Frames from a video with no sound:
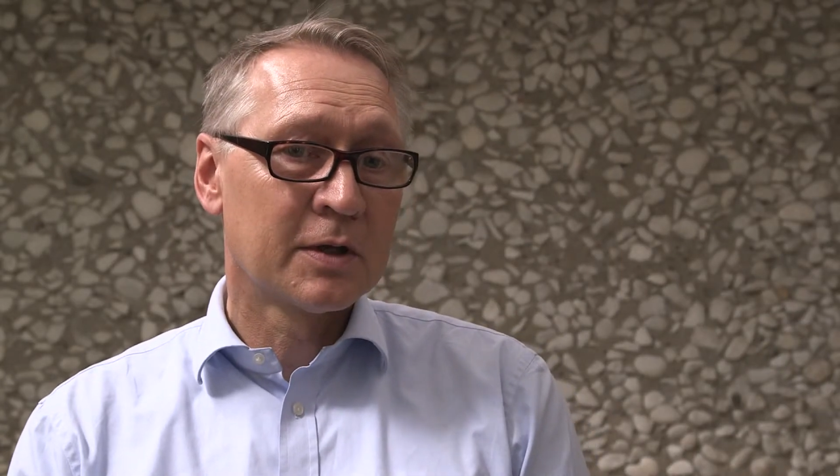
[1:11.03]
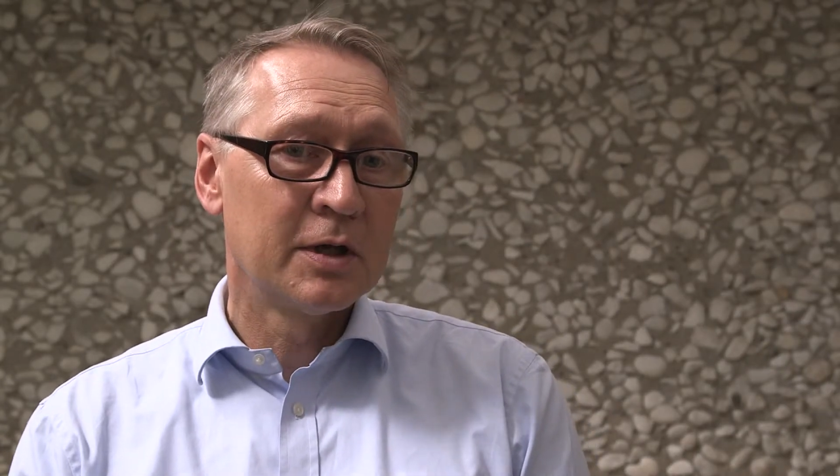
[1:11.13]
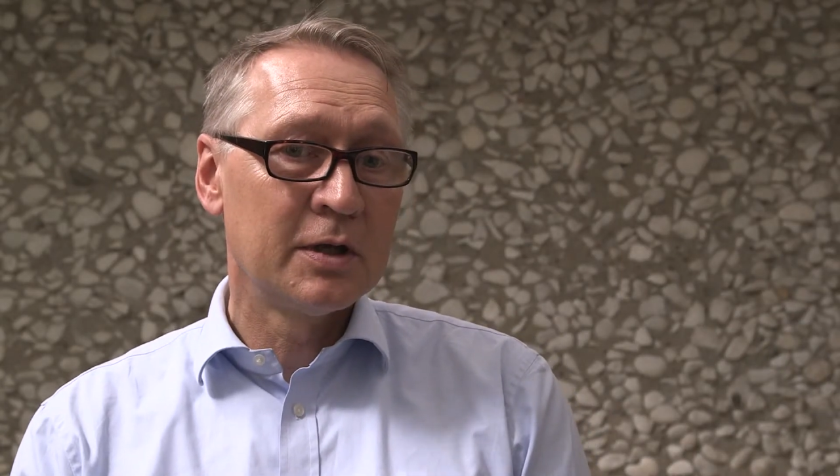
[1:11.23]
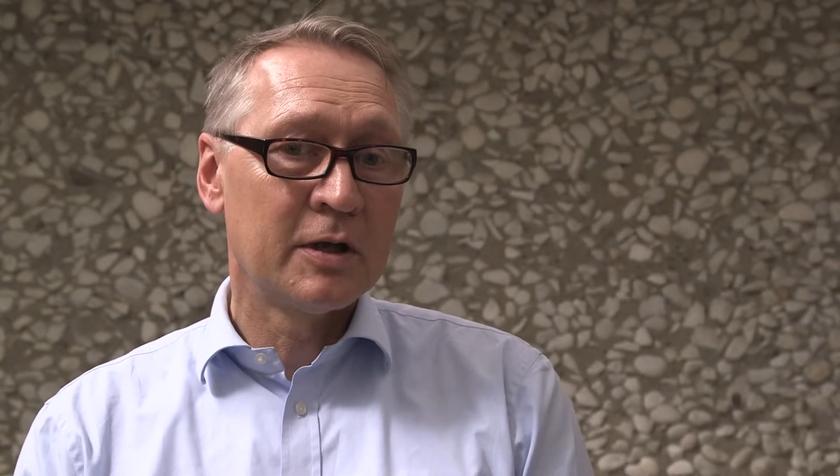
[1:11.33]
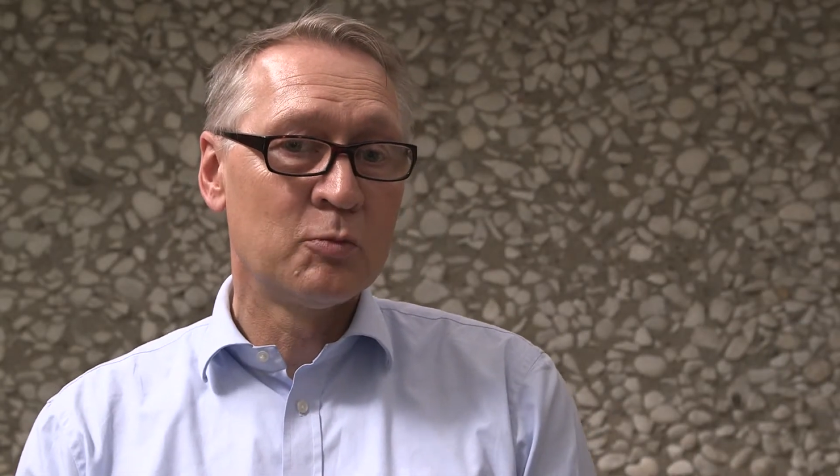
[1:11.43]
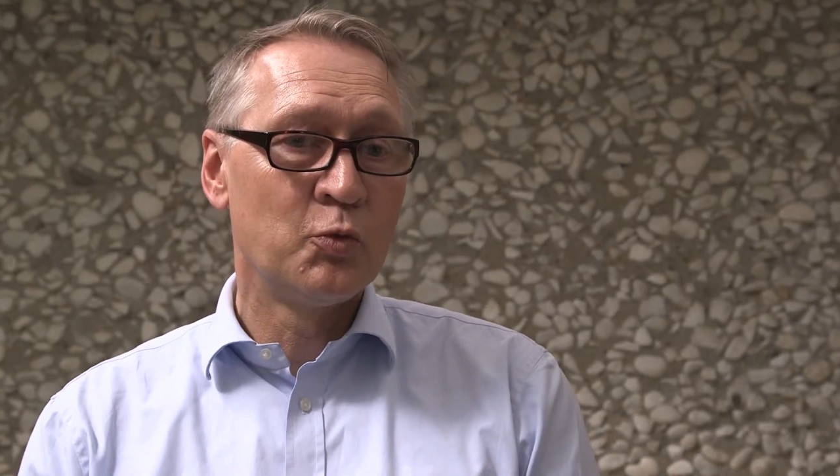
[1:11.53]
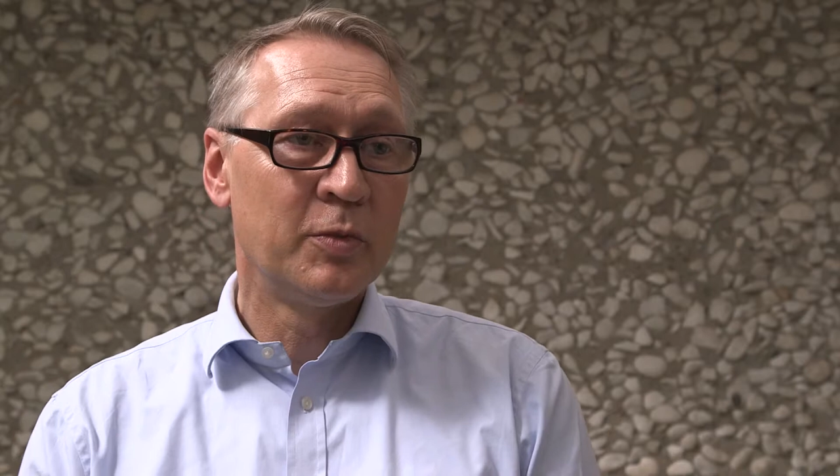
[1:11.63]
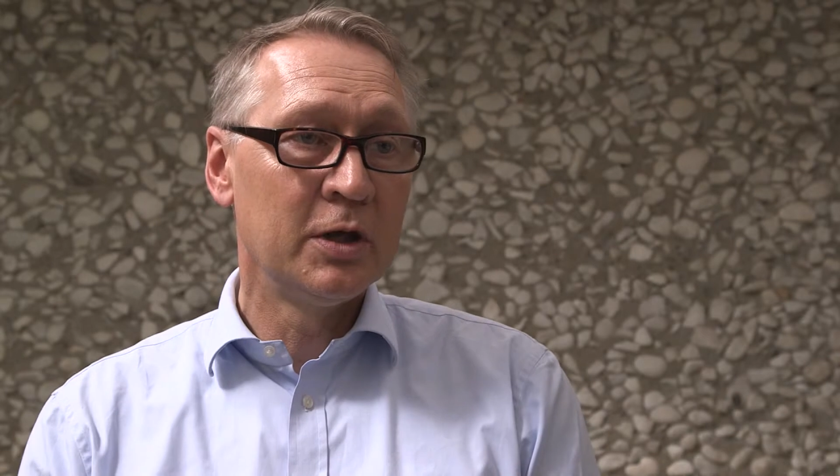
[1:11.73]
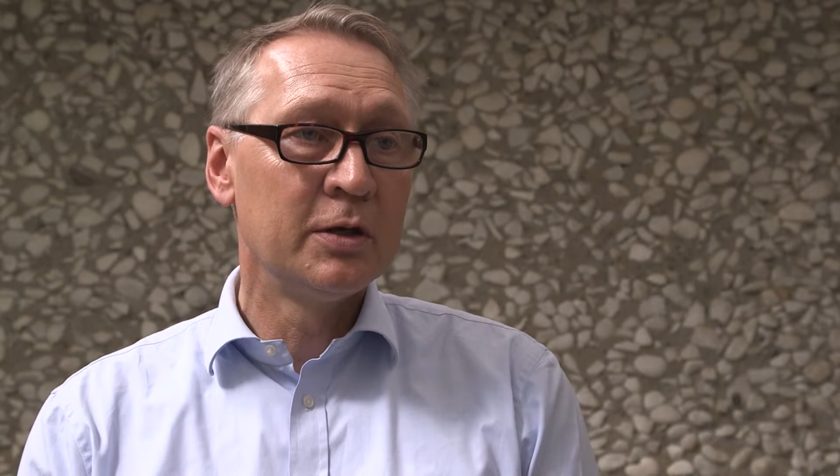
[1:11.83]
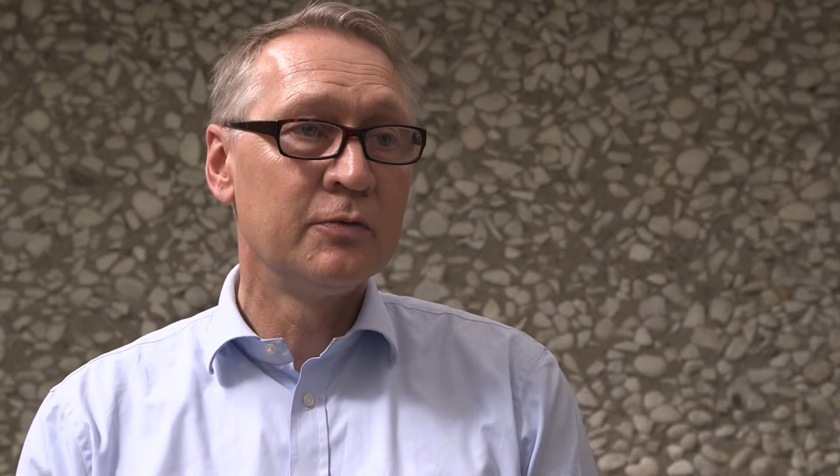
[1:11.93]
in der
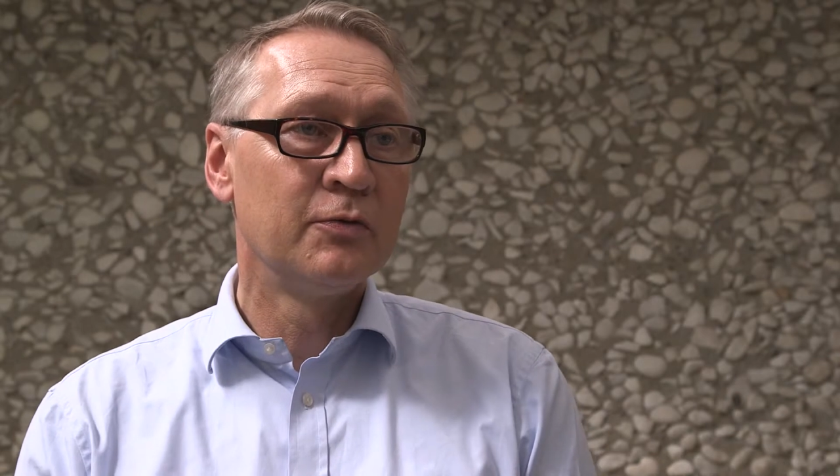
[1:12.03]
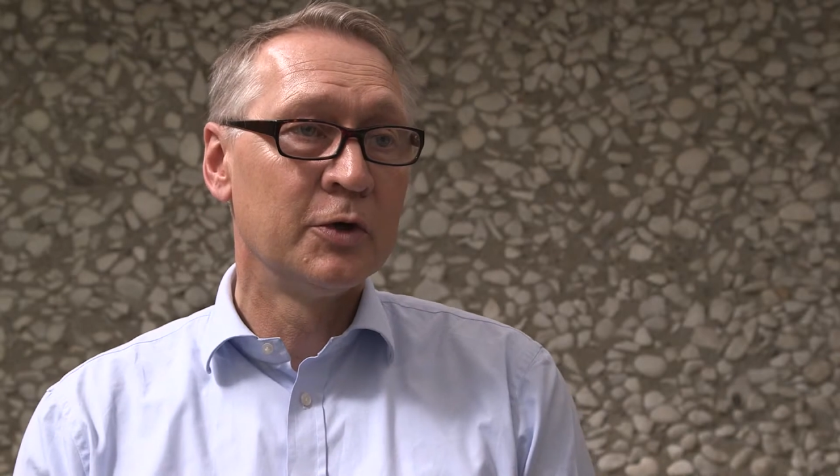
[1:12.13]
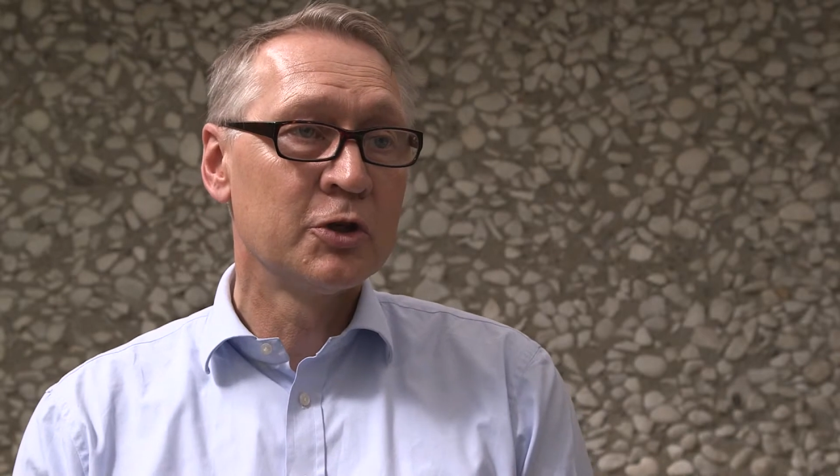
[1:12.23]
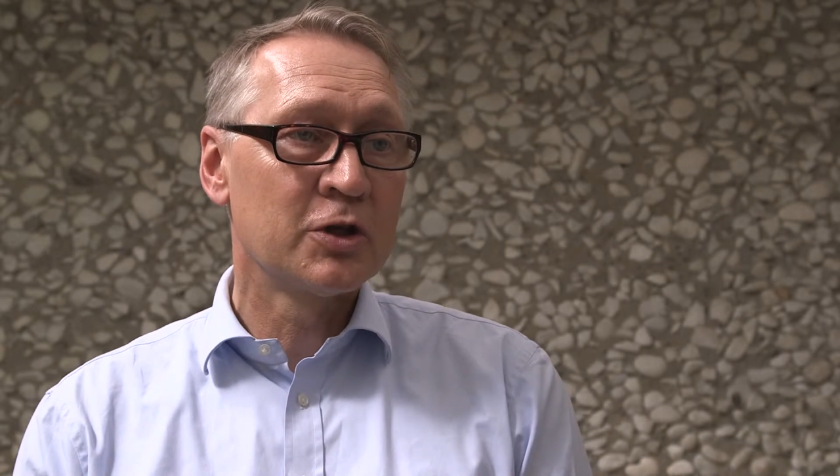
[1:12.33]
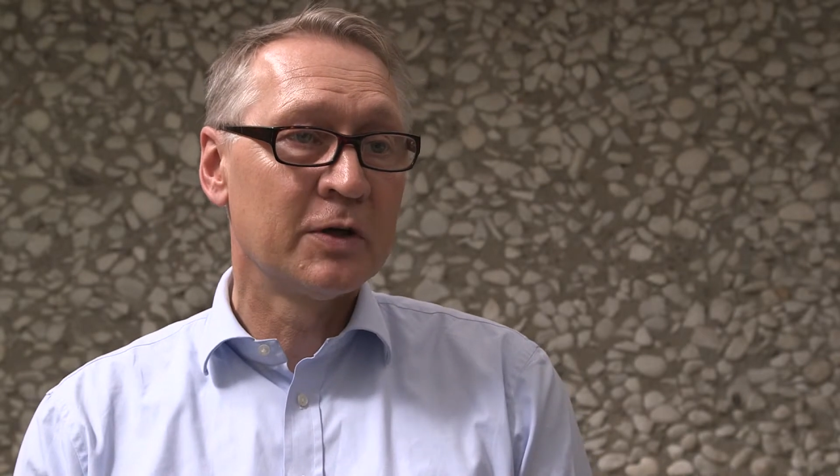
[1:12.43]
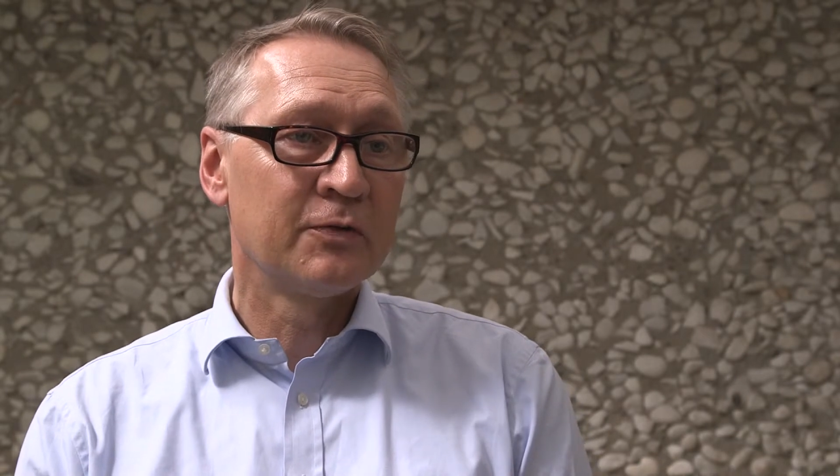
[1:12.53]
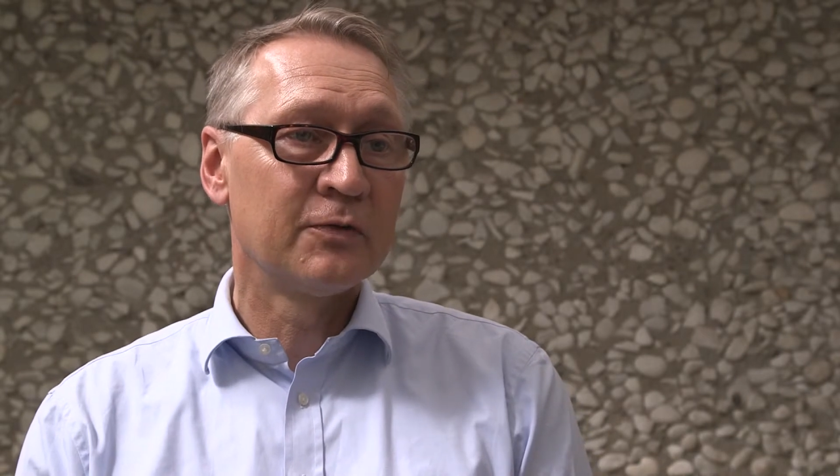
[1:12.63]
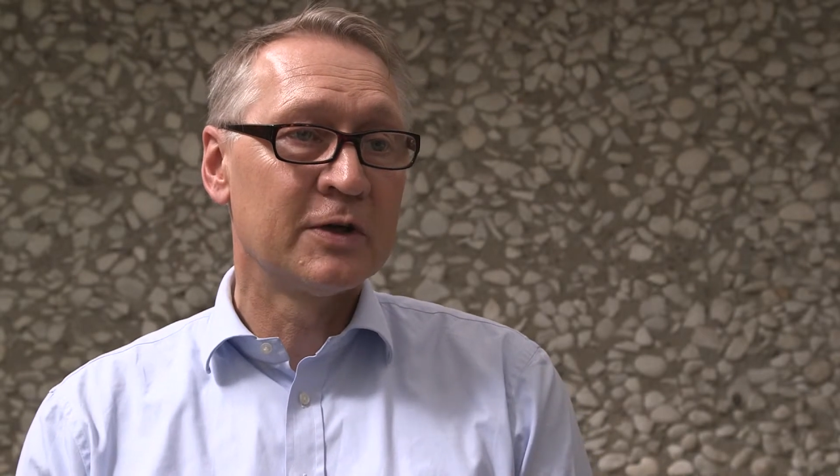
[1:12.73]
Immobilienwirtschaft.